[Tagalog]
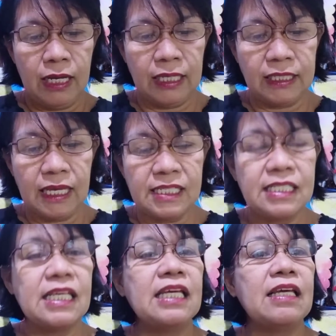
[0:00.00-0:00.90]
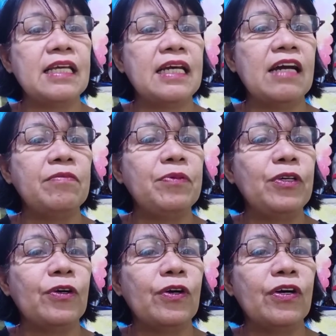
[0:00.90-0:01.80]
uh, Tessie
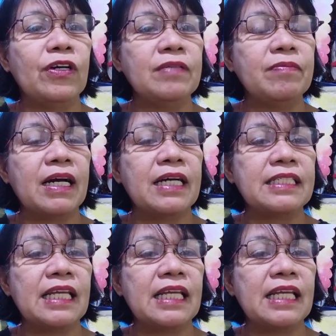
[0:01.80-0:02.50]
Carpio, mga,